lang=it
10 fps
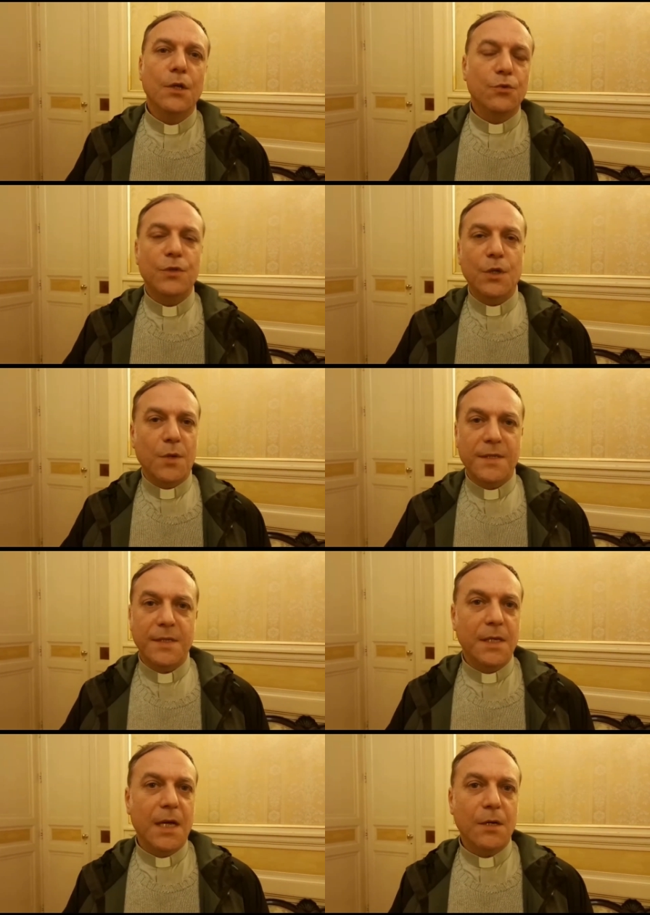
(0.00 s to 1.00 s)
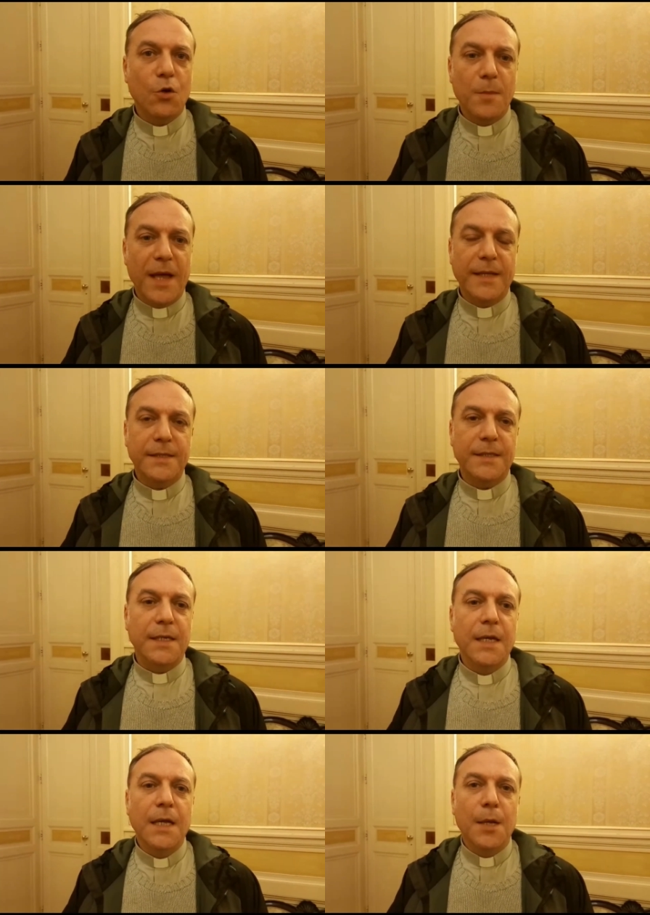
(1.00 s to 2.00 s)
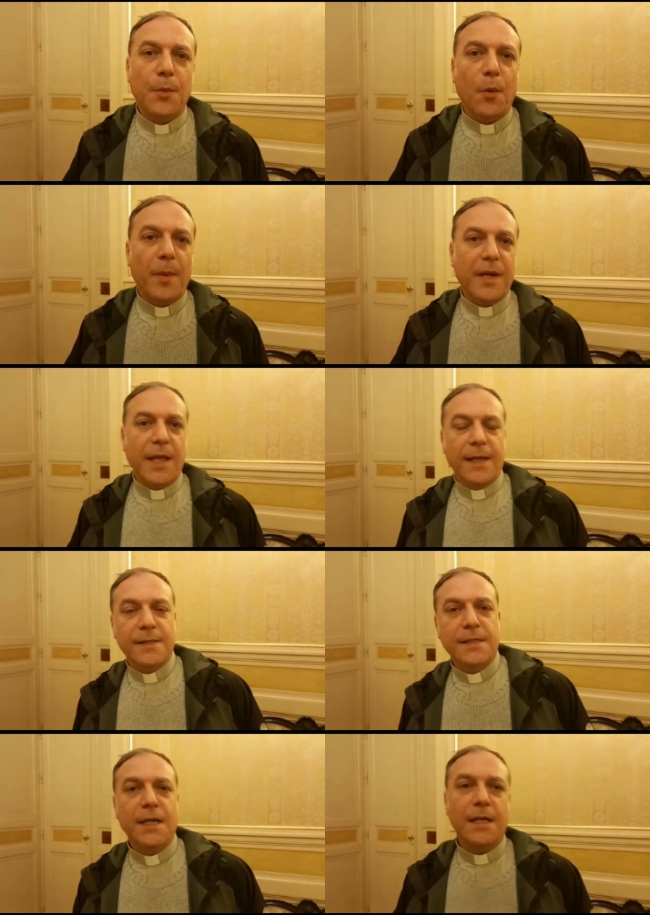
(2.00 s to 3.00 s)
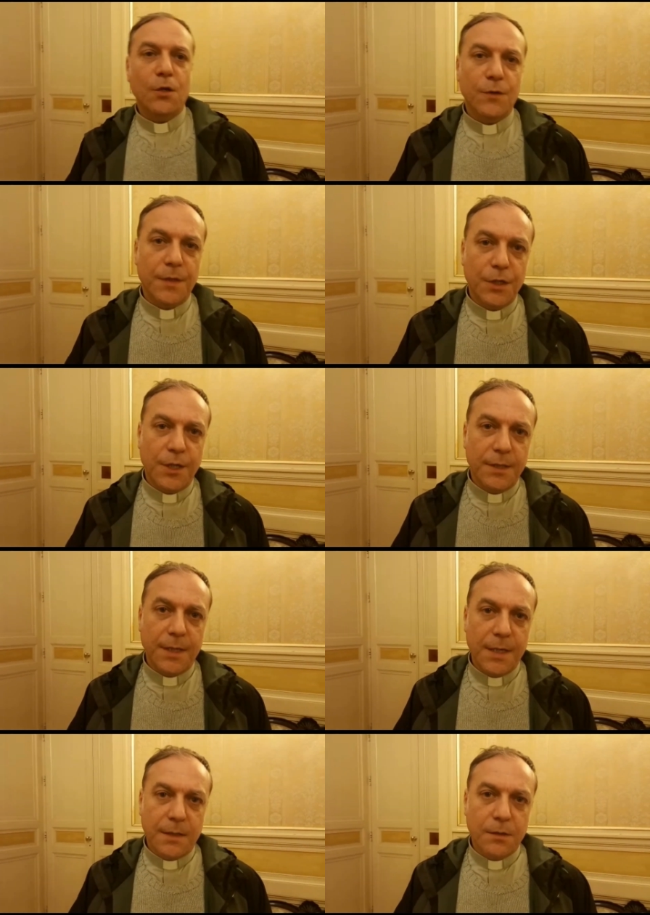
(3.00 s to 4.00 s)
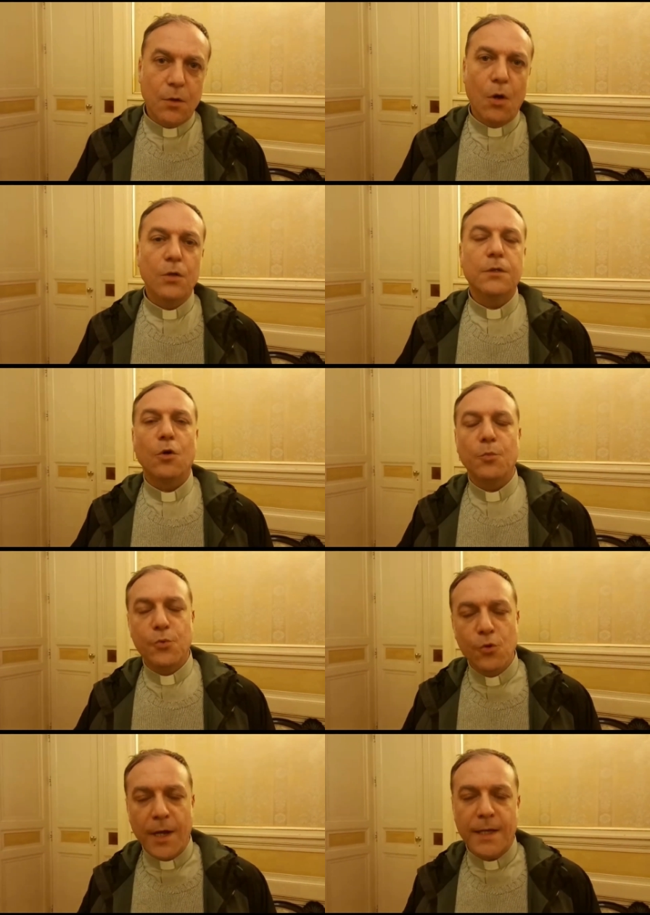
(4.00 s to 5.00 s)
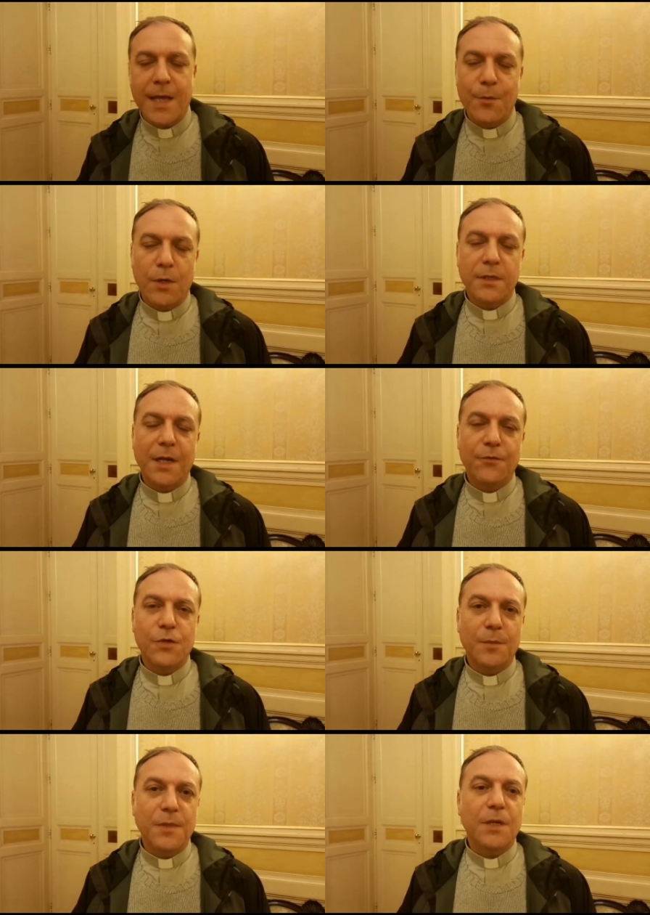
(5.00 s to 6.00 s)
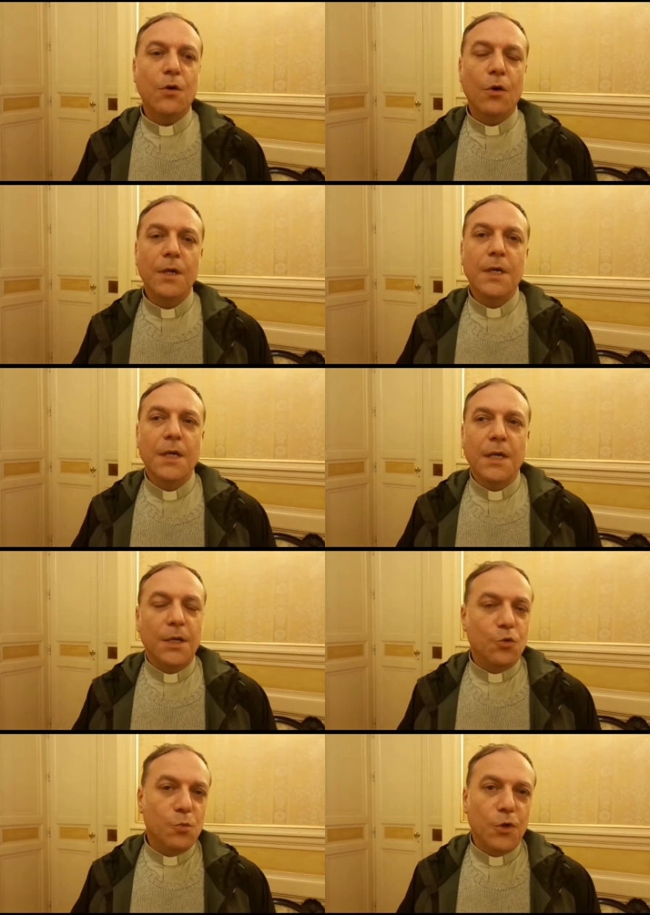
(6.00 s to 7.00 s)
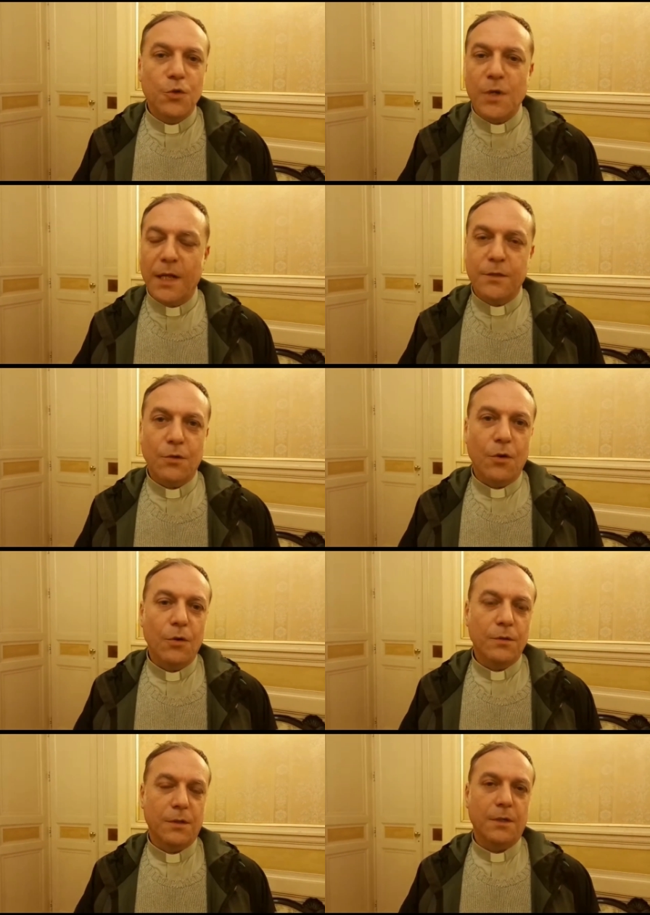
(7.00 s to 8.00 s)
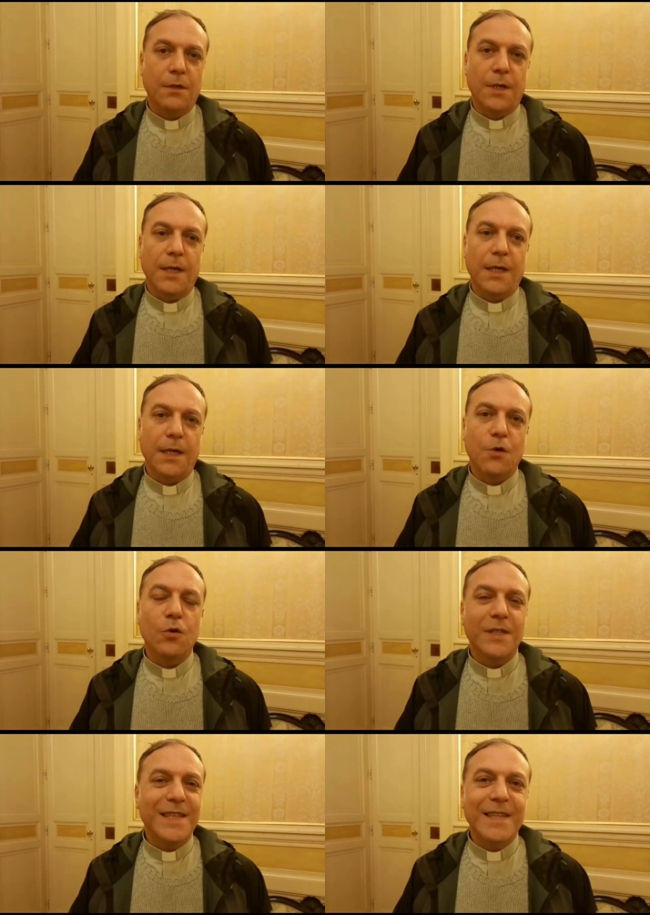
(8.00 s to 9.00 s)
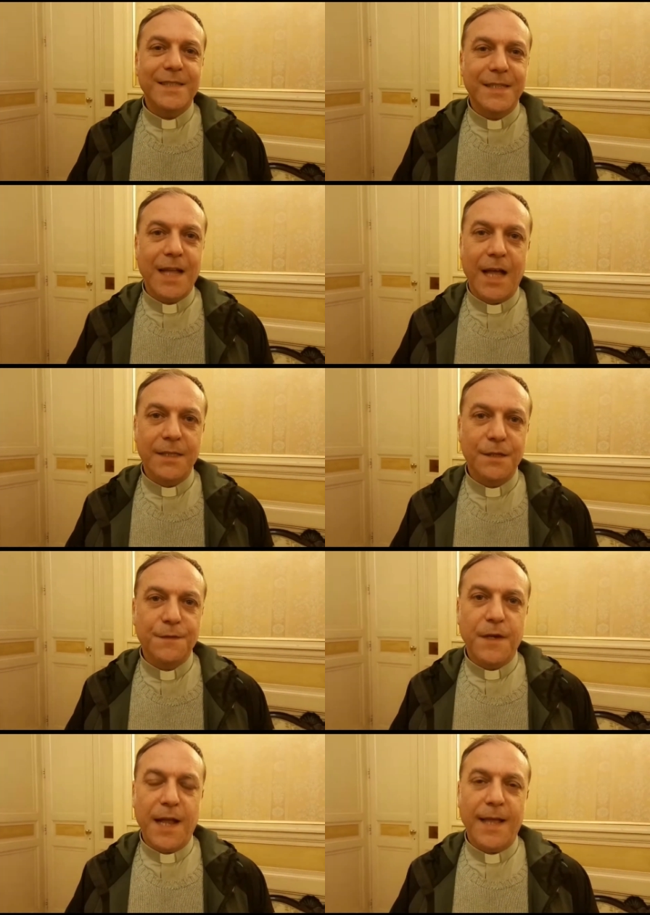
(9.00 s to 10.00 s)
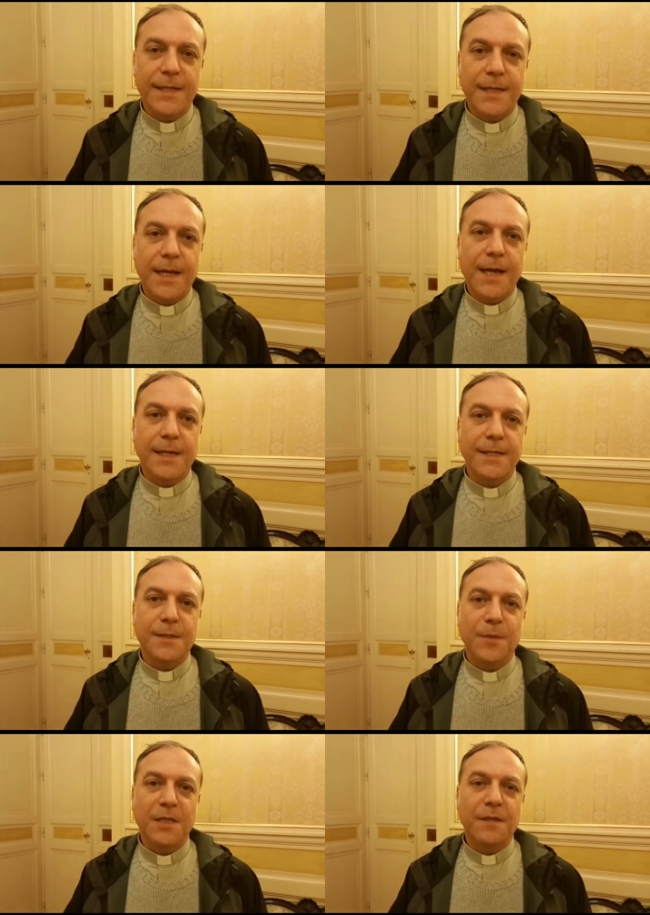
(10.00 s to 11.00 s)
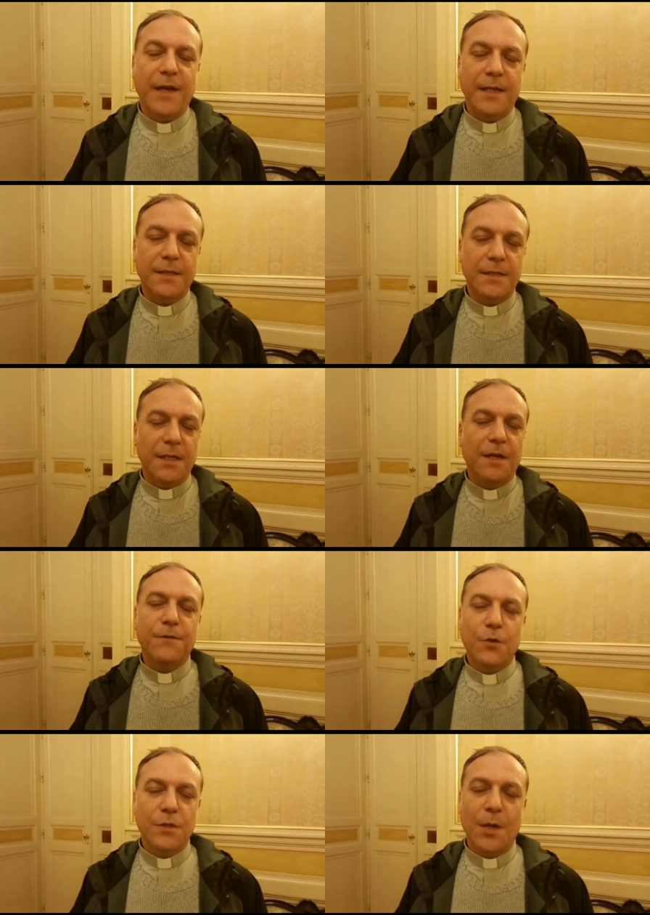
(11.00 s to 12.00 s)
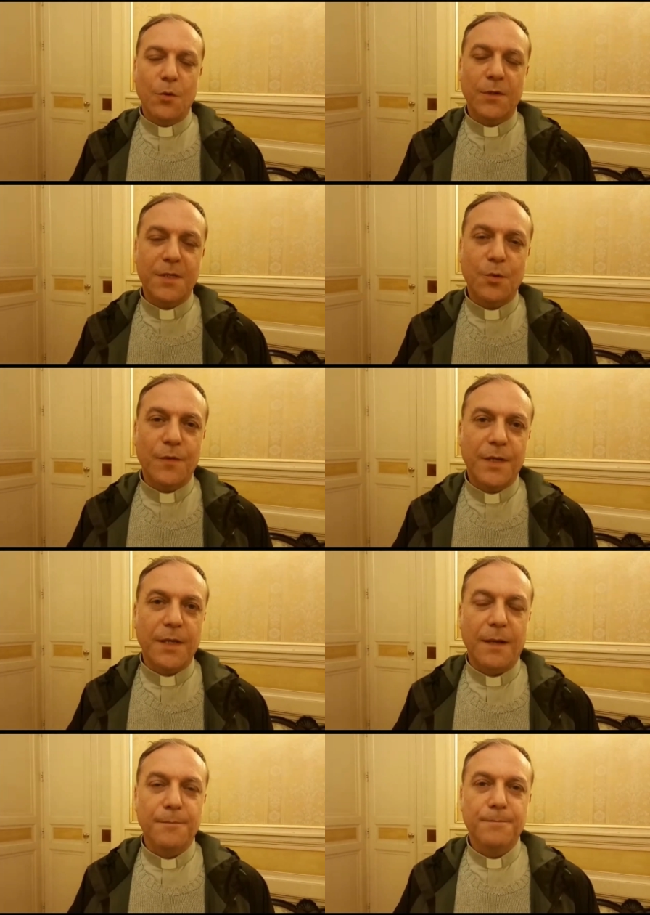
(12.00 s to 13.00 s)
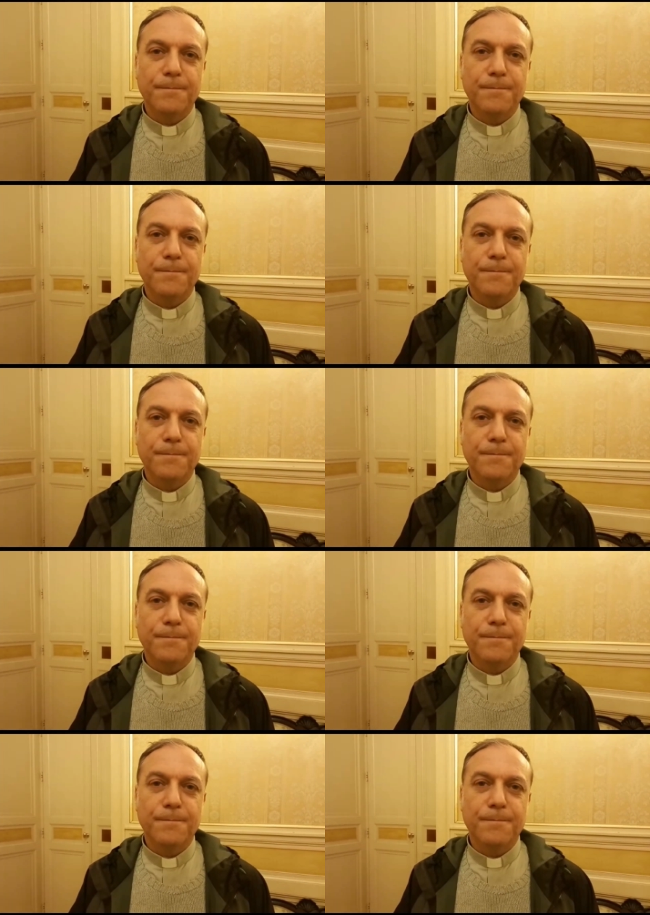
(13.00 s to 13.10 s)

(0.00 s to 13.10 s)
tutti questi argomenti proprio perché sia nei nostri centri di ascolto oppure chiamo al telefono amico in un modo o in un altro, eh, con identità differenti e carismi diversi, affrontiamo queste povertà